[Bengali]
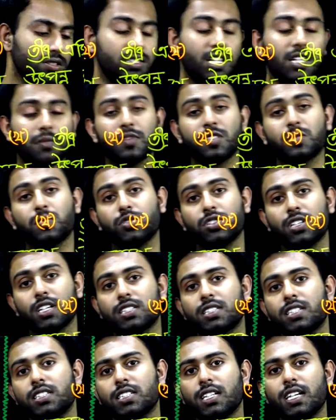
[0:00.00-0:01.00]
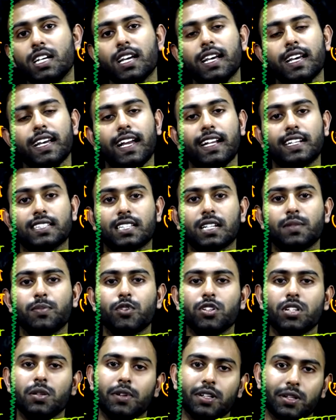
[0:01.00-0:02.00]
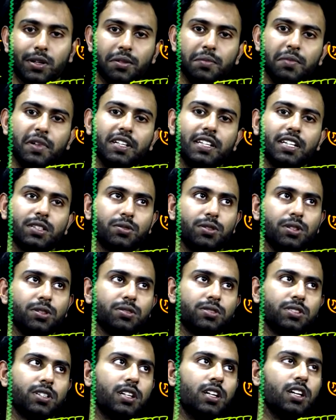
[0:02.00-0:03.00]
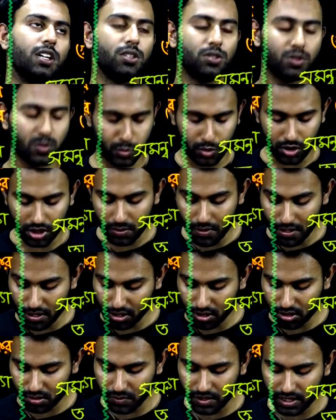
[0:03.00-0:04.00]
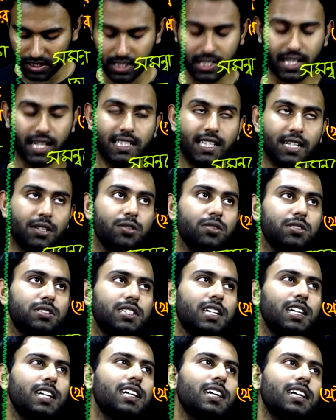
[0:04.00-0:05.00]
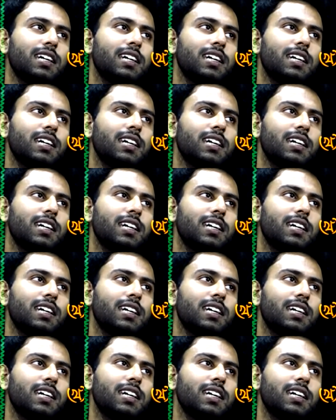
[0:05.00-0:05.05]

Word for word: দ্যাট মিনস বুঝাচ্ছি যে এটা দ্বারা পলিমারকরণ বিক্রিয়া তৈরি হচ্ছে তো পলিমারকরণ বিক্রিয়ায় দেখো যে